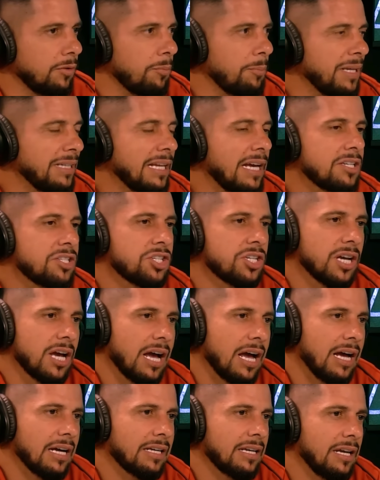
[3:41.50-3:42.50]
vou
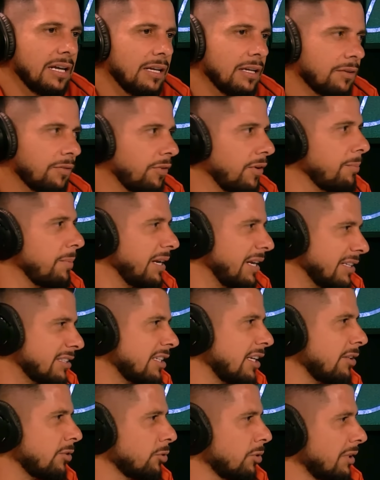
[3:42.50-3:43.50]
homenagear aquele que foi
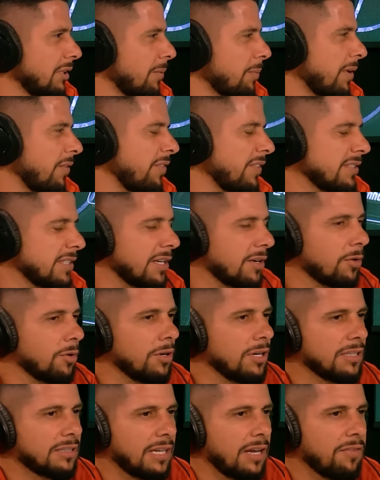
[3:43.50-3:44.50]
merecedor, né? Porque fazer
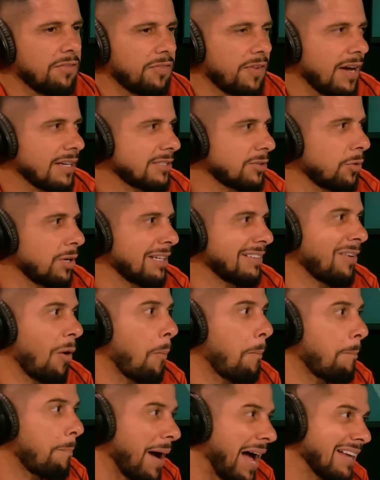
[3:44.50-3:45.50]
gol é até fácil. Agora, dar o
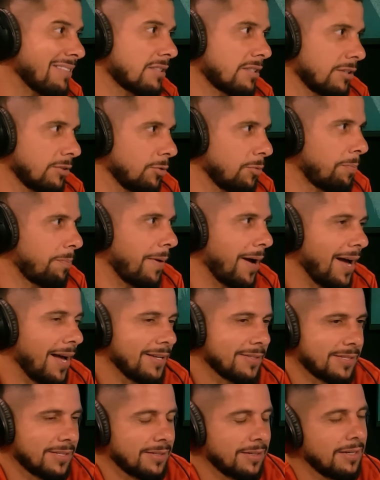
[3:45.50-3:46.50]
passe do
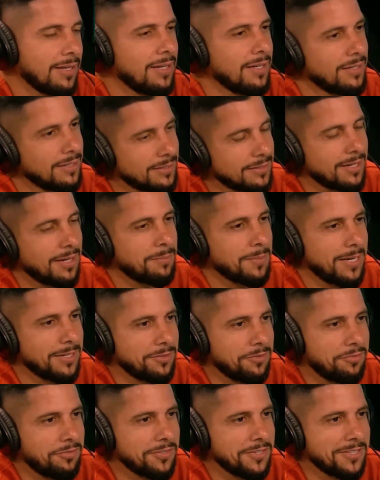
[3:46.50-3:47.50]
passe já é mais
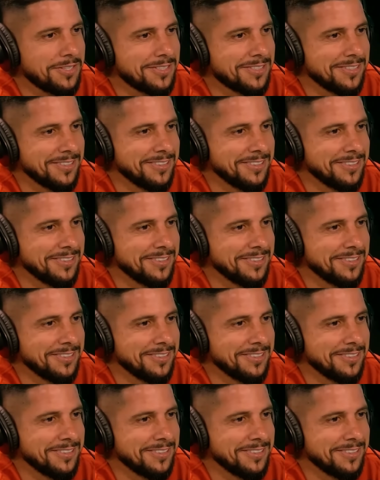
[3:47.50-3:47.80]
difícil.